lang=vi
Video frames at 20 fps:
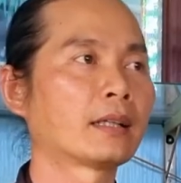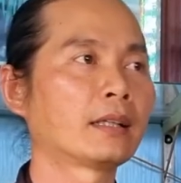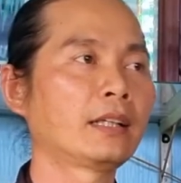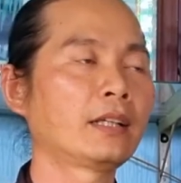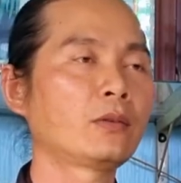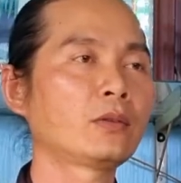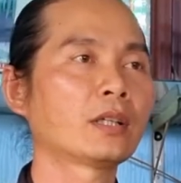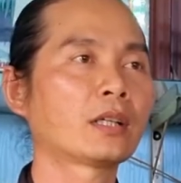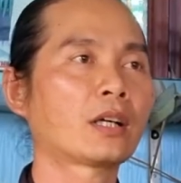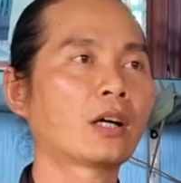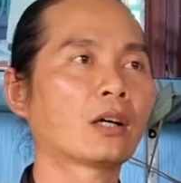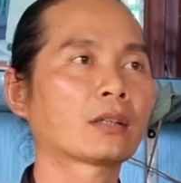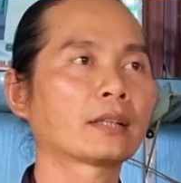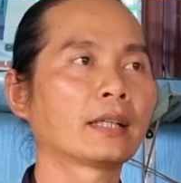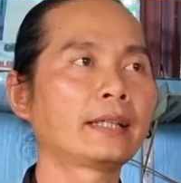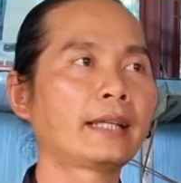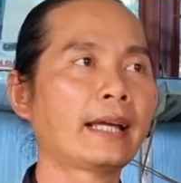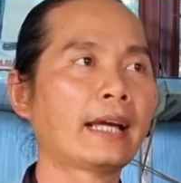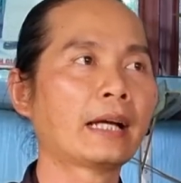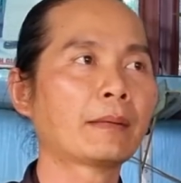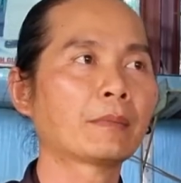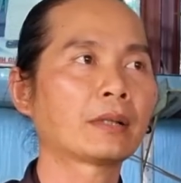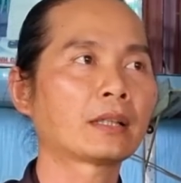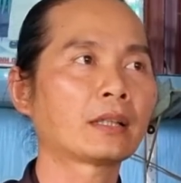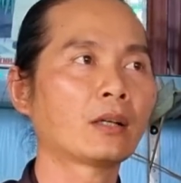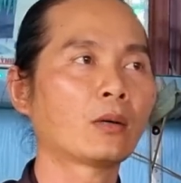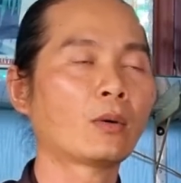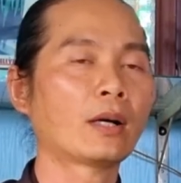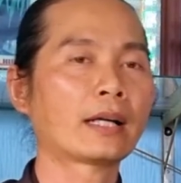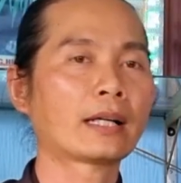Nếu như còn thời gian
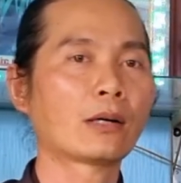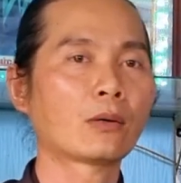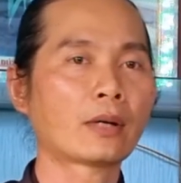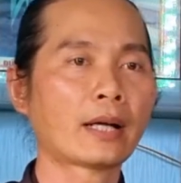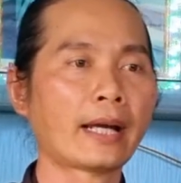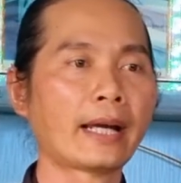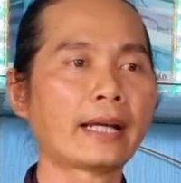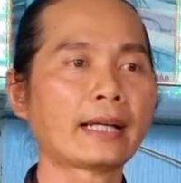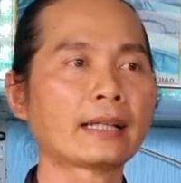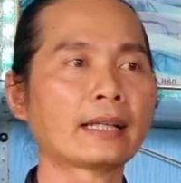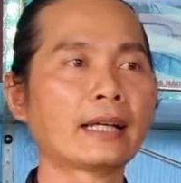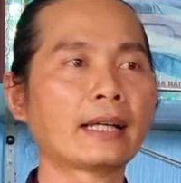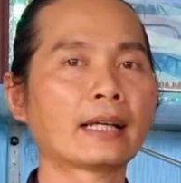mình cho qua câu khác